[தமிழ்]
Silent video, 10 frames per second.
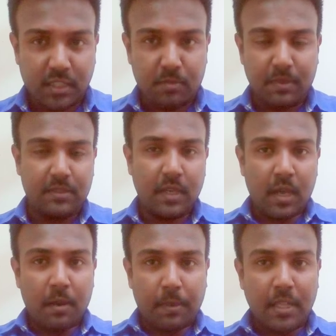இன்ஸ்ட்ருமெண்ட்ஸ்
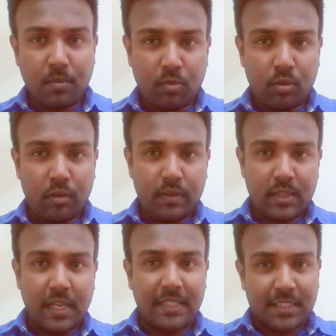பதிமூணு
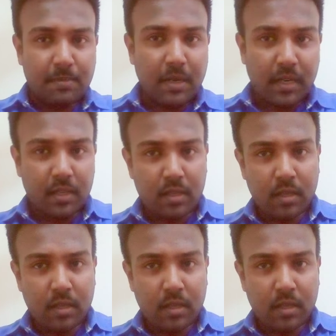வித்தியாசமான